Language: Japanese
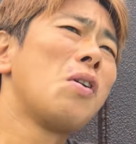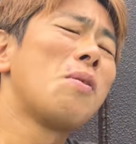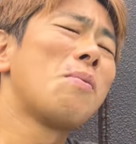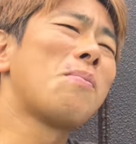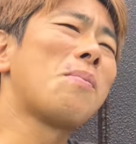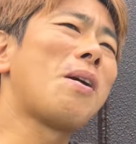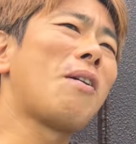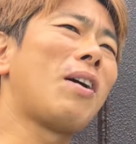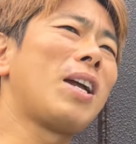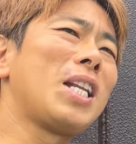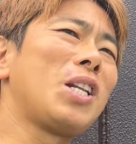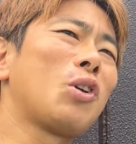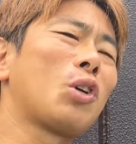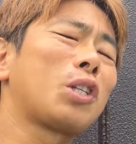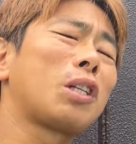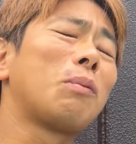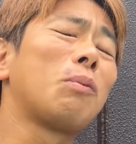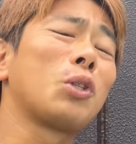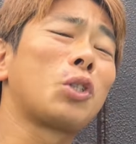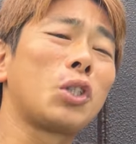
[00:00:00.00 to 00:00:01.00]
周りの
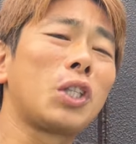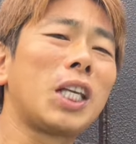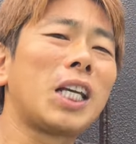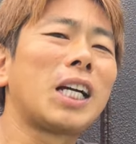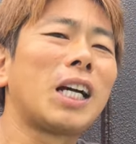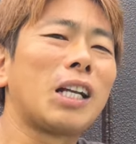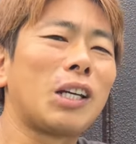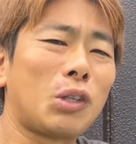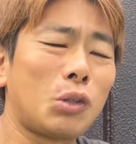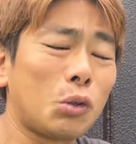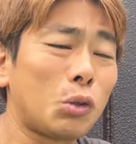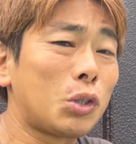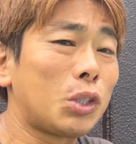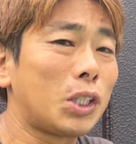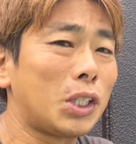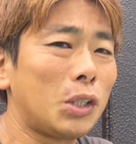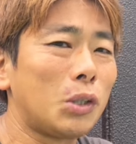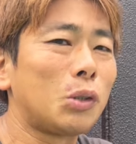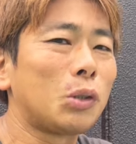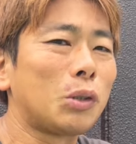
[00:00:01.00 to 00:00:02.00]
人も次から気を
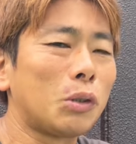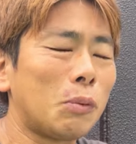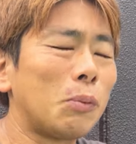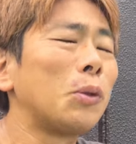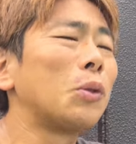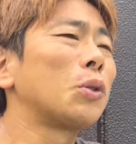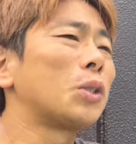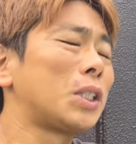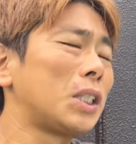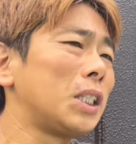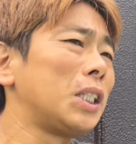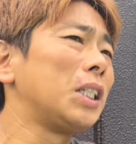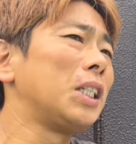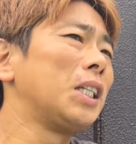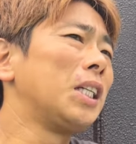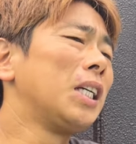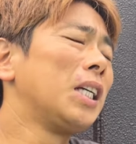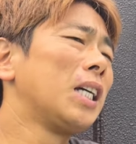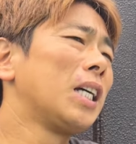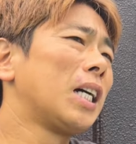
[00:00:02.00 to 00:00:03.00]
つけようと思う
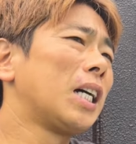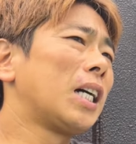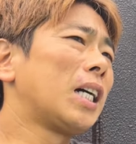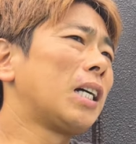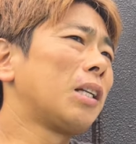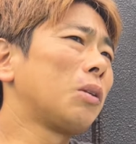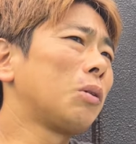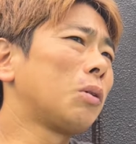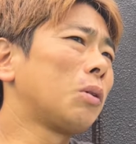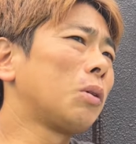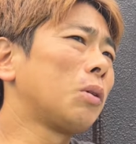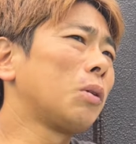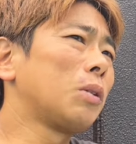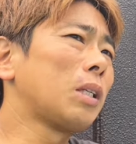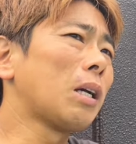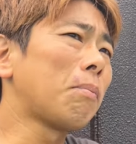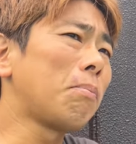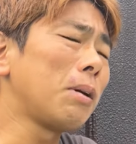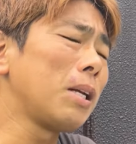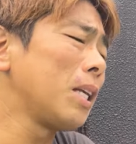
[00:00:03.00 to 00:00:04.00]
しあの
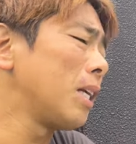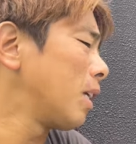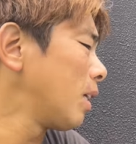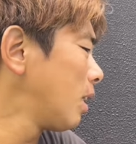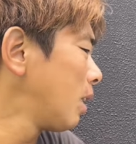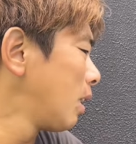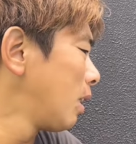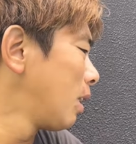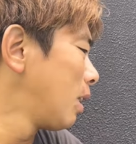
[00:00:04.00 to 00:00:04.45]
やっぱり